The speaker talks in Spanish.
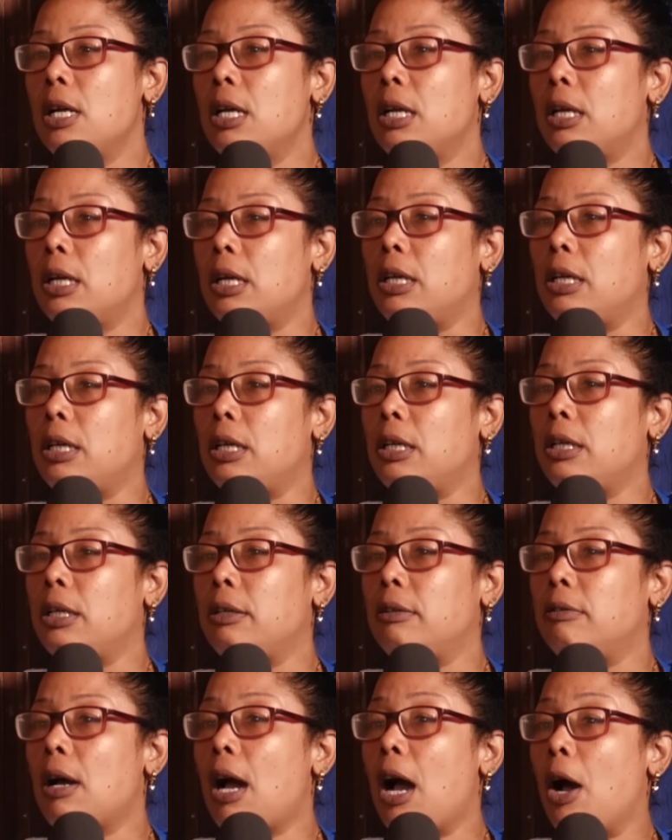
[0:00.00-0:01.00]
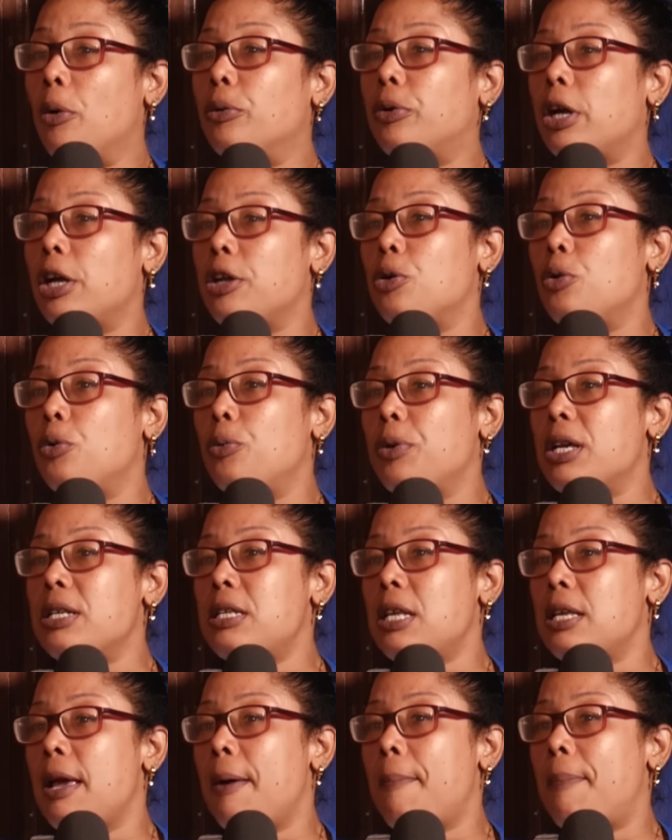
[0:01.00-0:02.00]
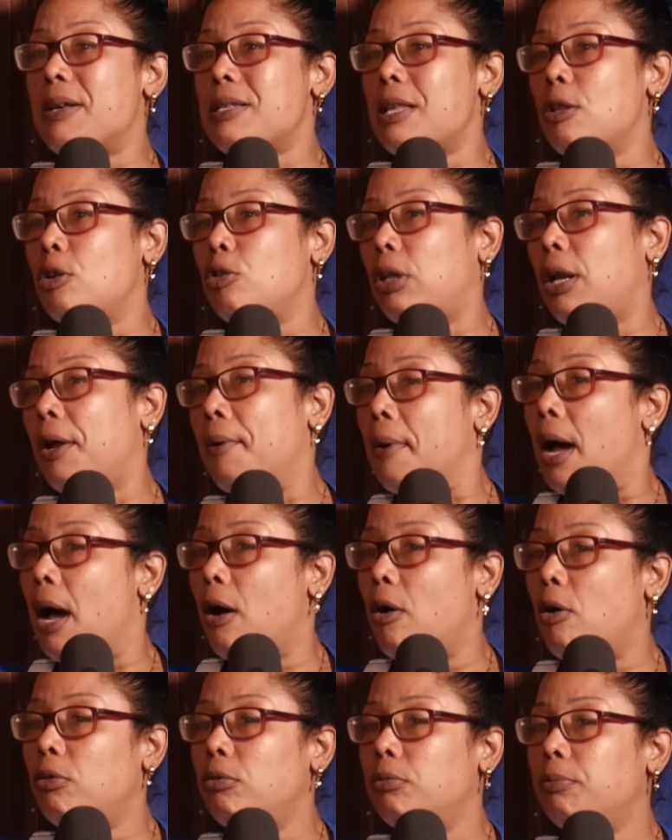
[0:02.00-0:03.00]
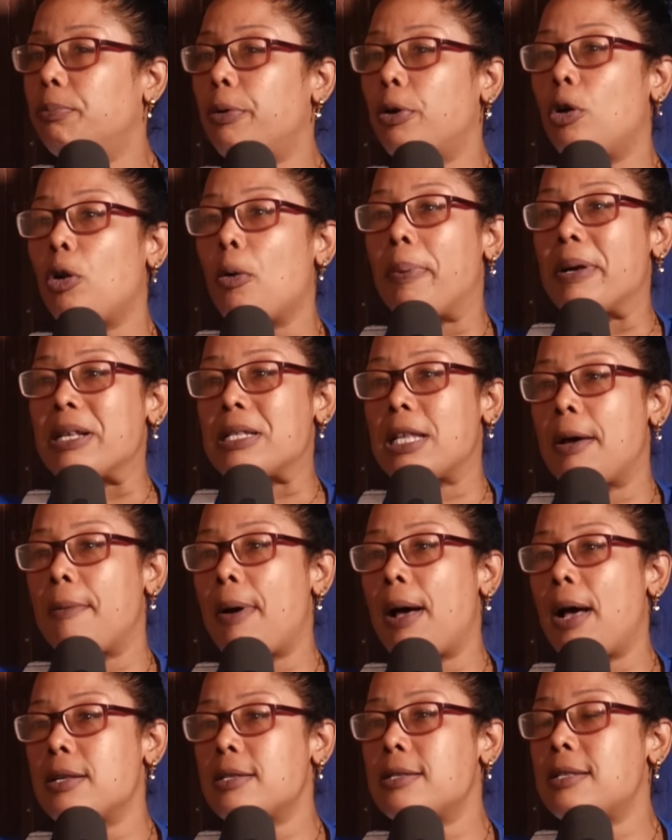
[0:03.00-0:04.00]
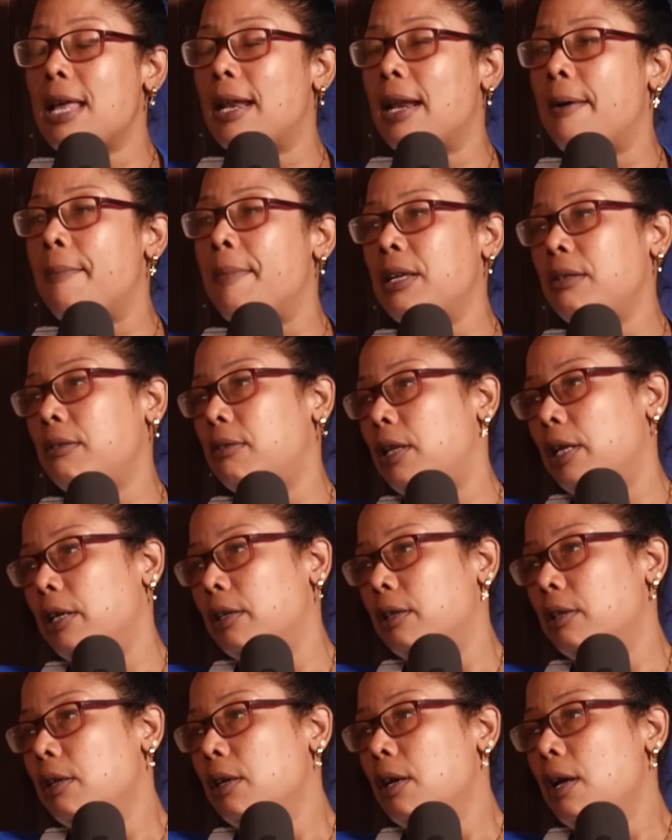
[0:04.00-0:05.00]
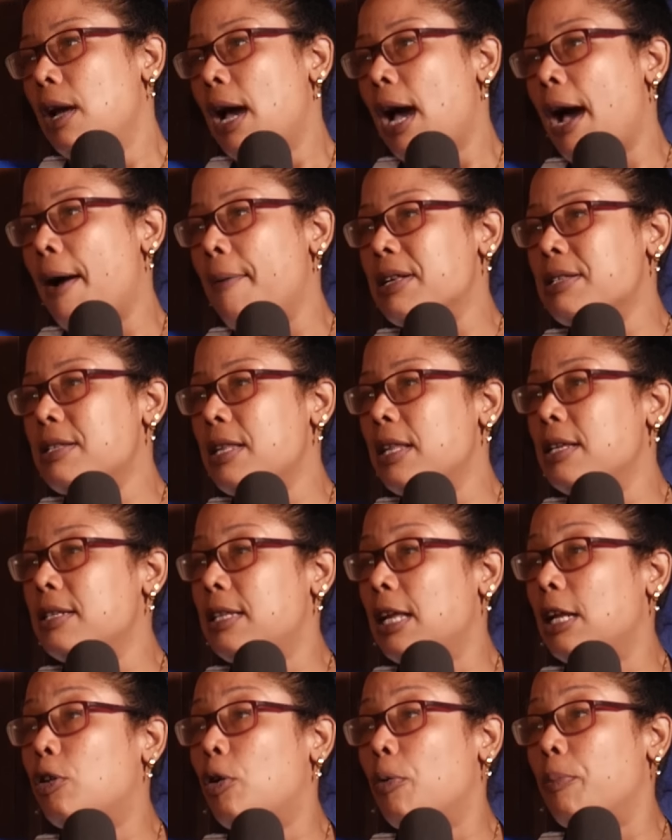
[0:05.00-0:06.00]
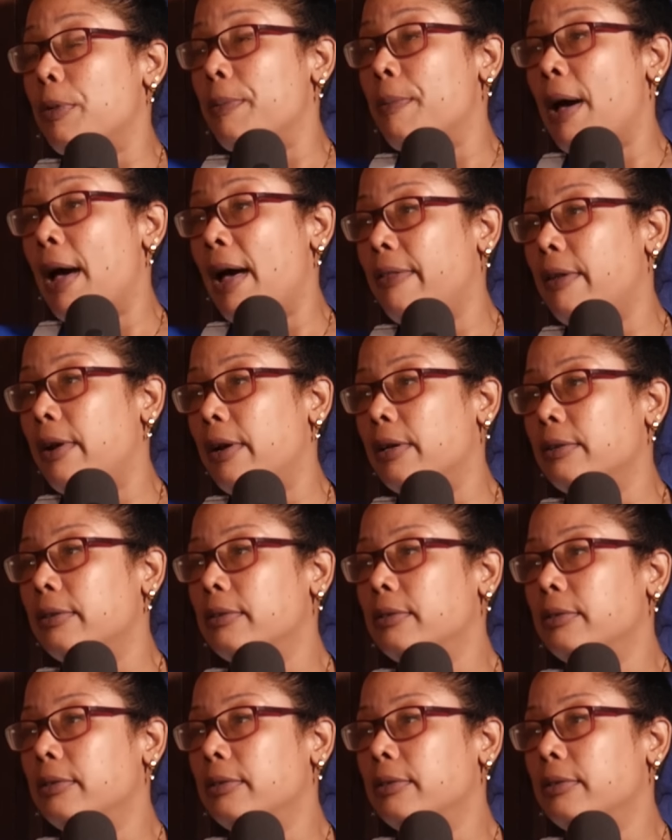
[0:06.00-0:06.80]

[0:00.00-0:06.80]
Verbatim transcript: Y aunque yo hubiese ya pasado trabajo, pero lo pasaba sanamente, a base de estar con mi madre.